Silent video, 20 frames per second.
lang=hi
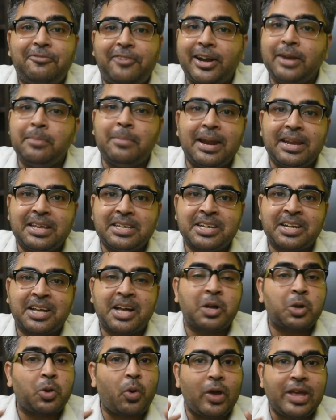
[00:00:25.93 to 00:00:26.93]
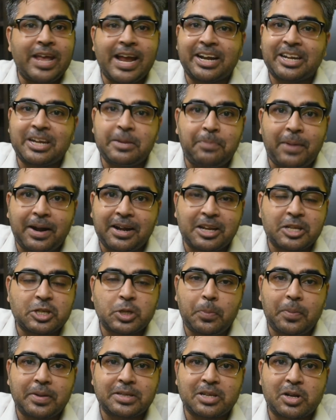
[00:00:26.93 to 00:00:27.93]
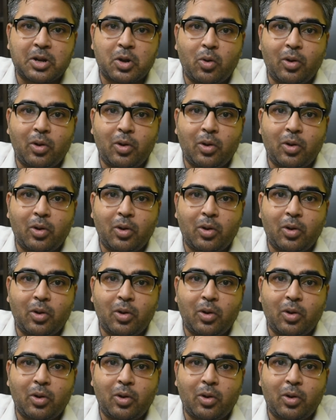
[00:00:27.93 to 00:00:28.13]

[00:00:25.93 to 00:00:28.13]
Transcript: फंड मैनेजर का कोई एक्टिव पार्टिसिपेशन